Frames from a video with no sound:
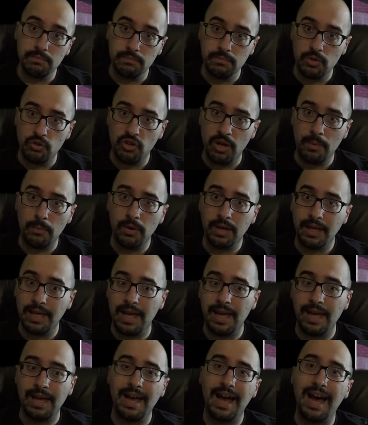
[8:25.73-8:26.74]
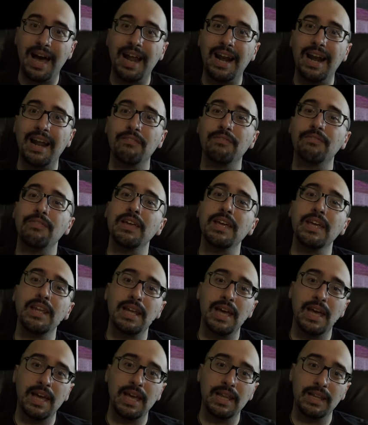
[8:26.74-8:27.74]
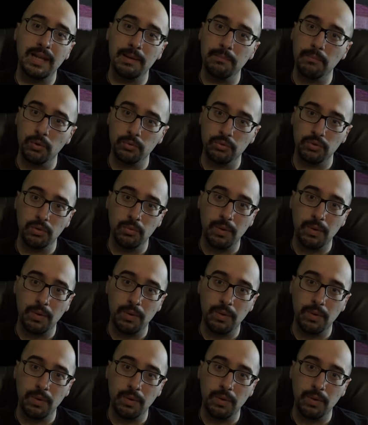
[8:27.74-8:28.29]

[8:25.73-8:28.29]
diciamo che alla fine del mondo di